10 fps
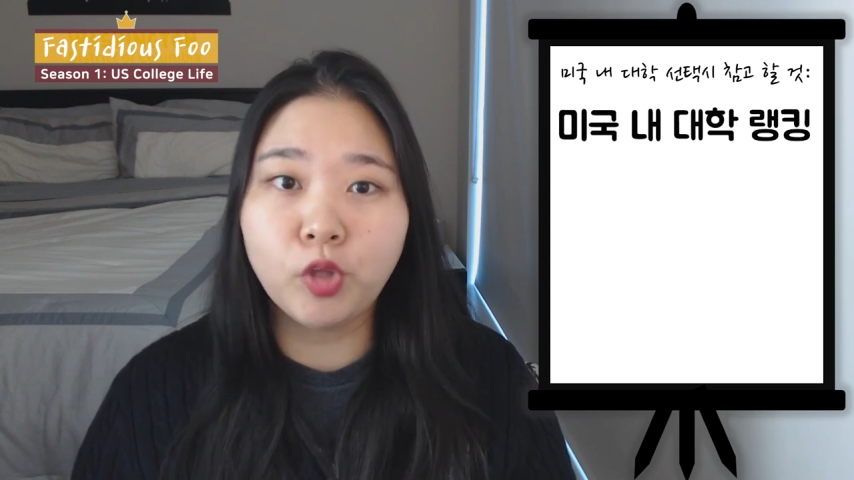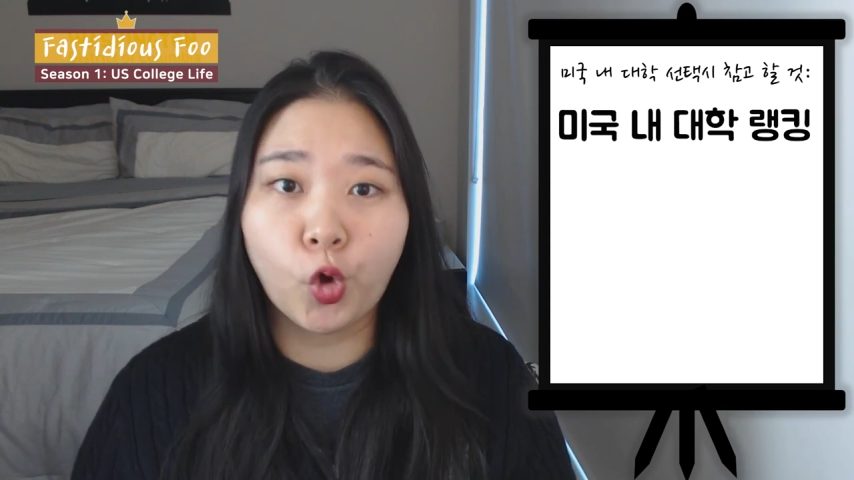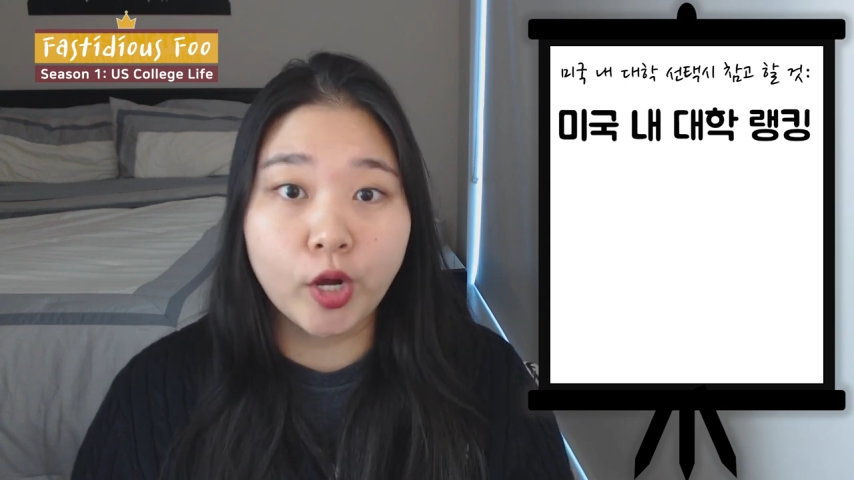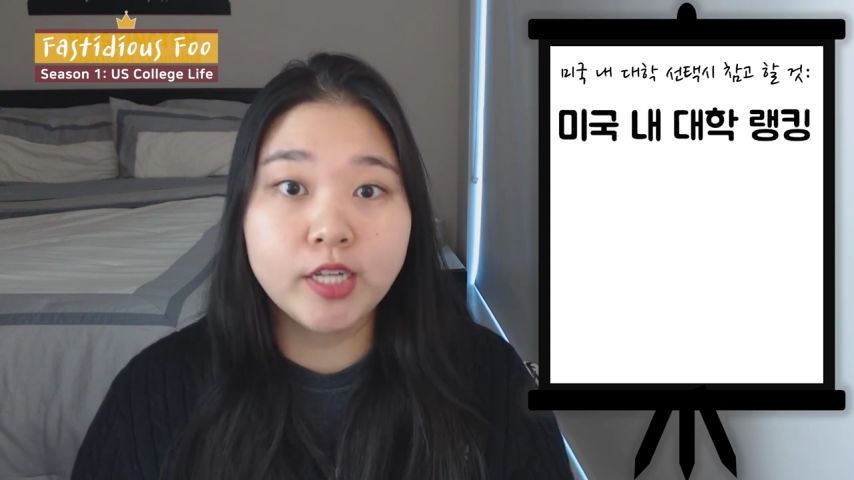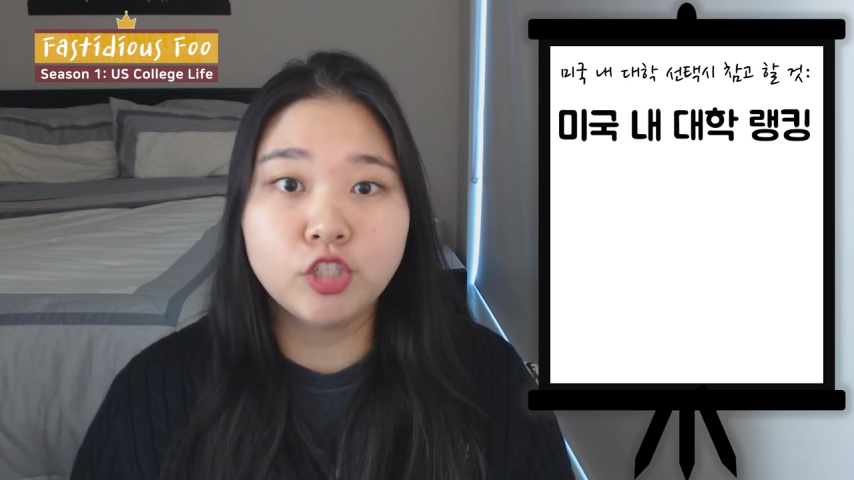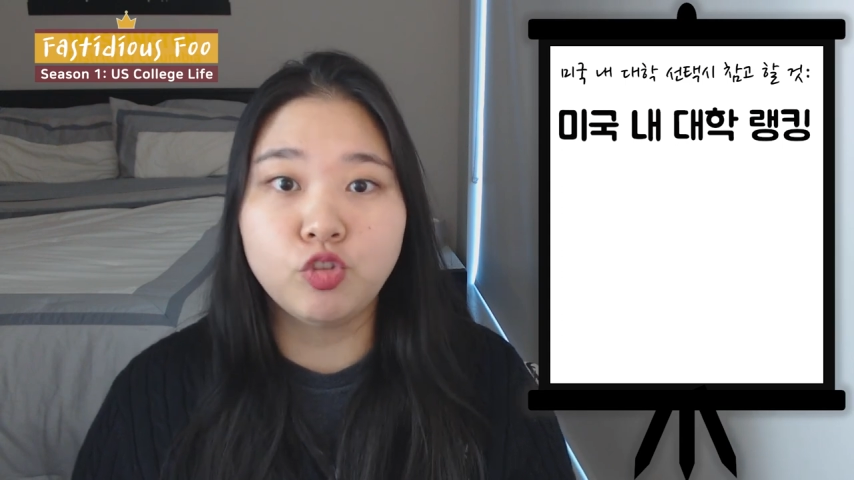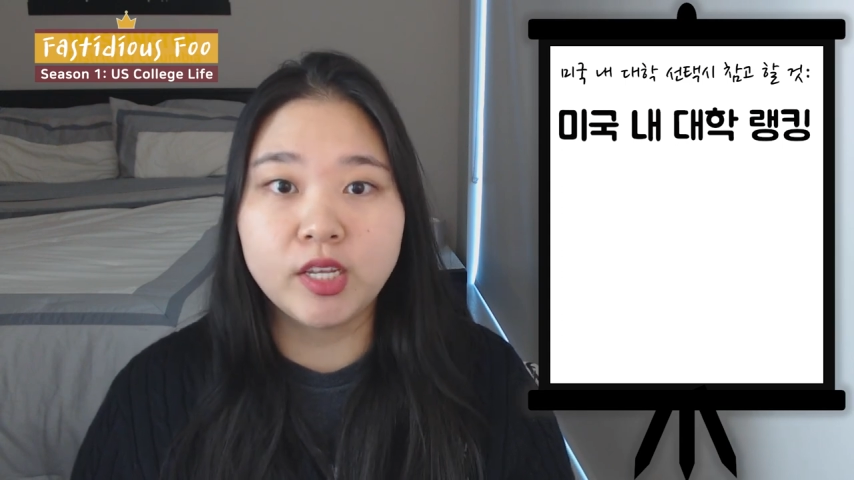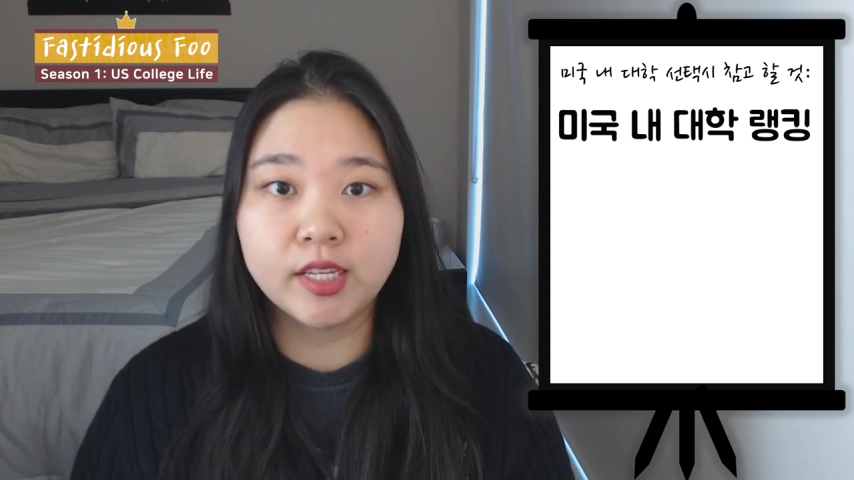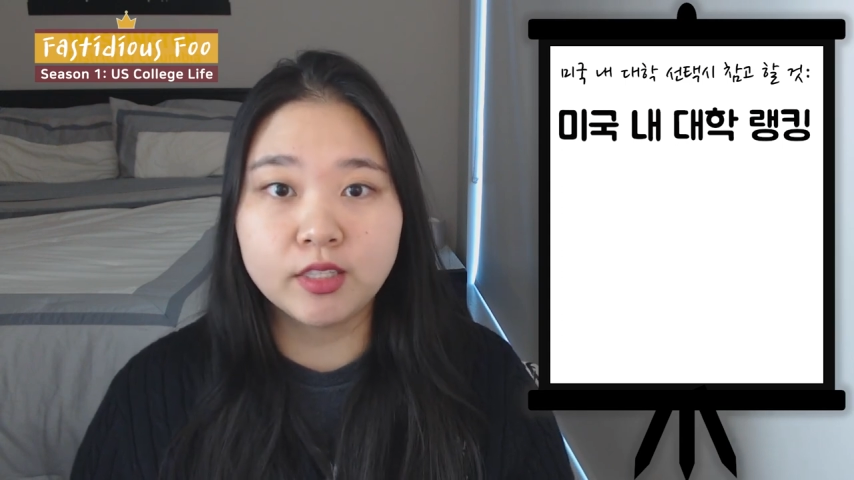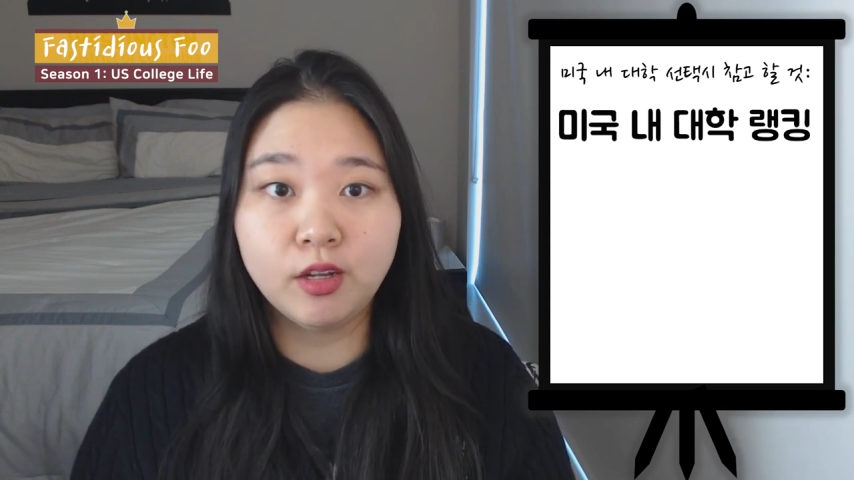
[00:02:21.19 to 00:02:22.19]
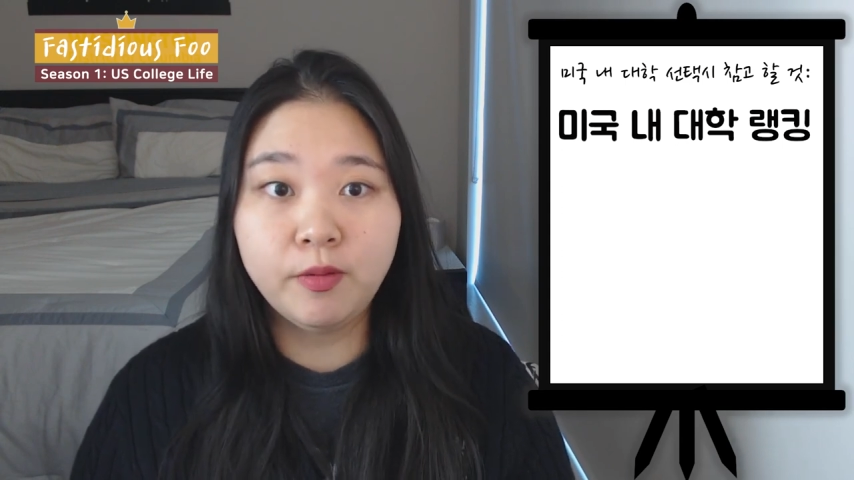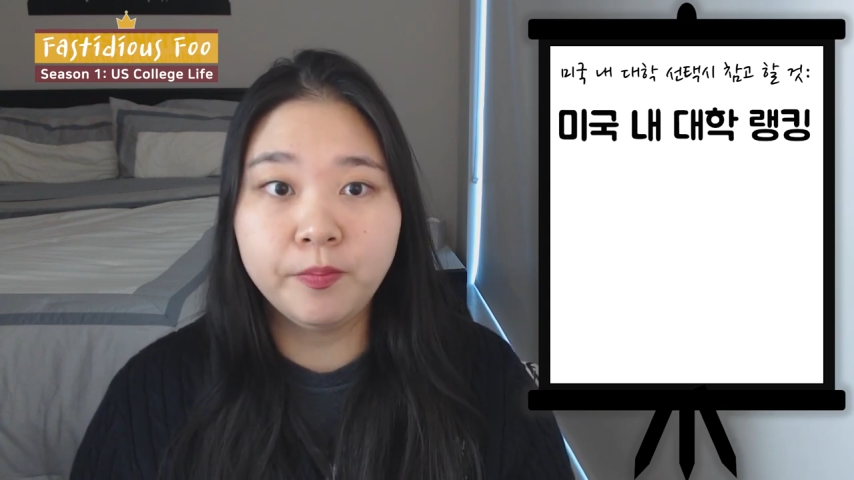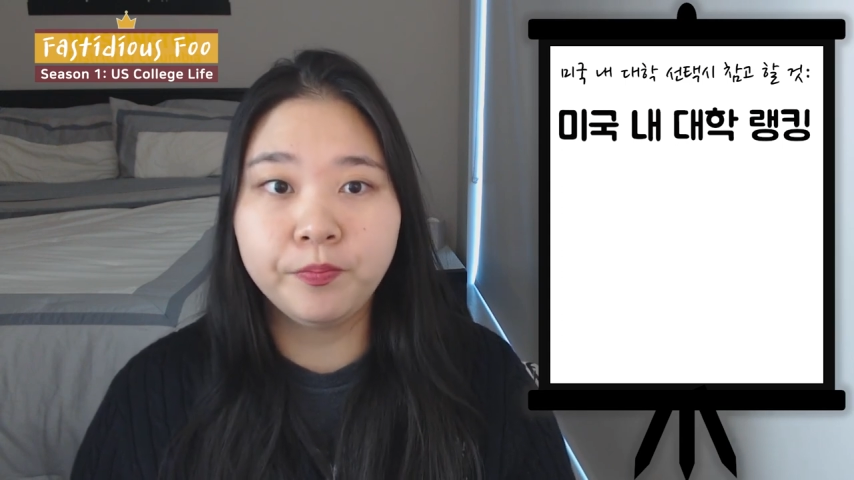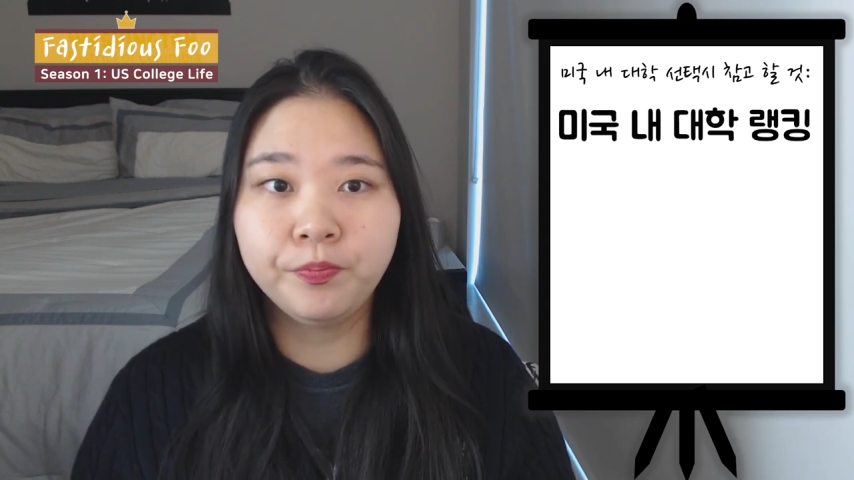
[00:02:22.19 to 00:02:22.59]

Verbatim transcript: 덜 할 수도 있겠죠?